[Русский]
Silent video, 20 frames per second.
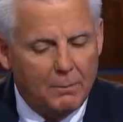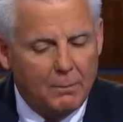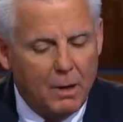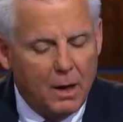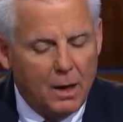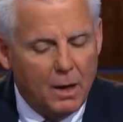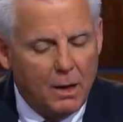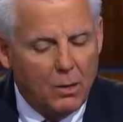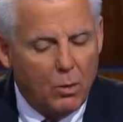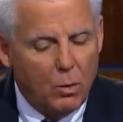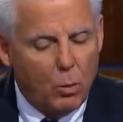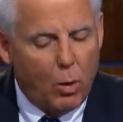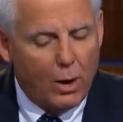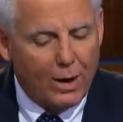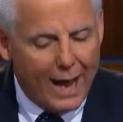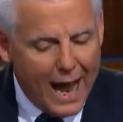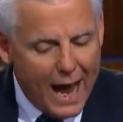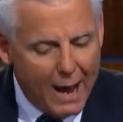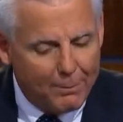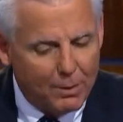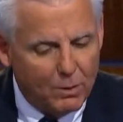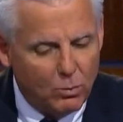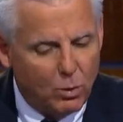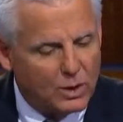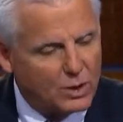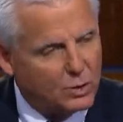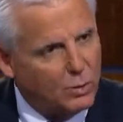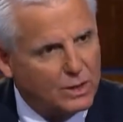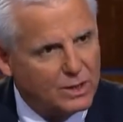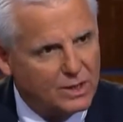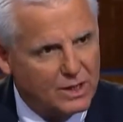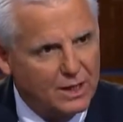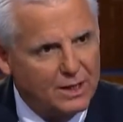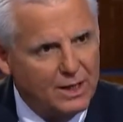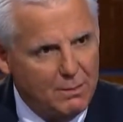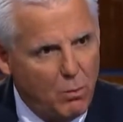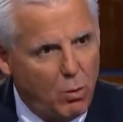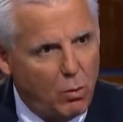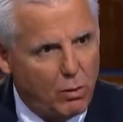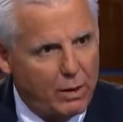службу в ней 15 лет.
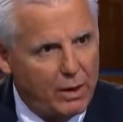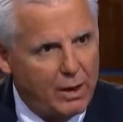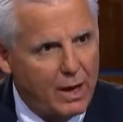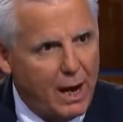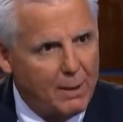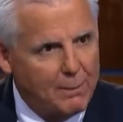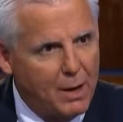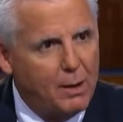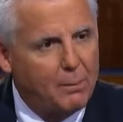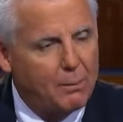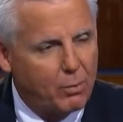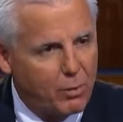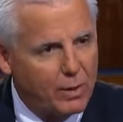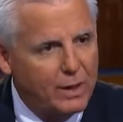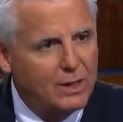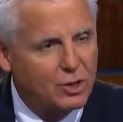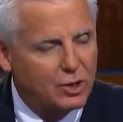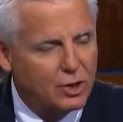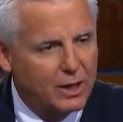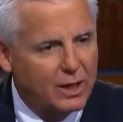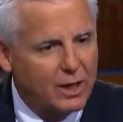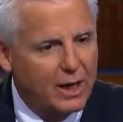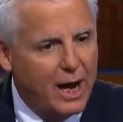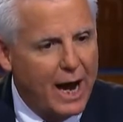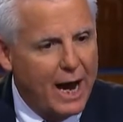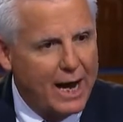Одним воскресным утром я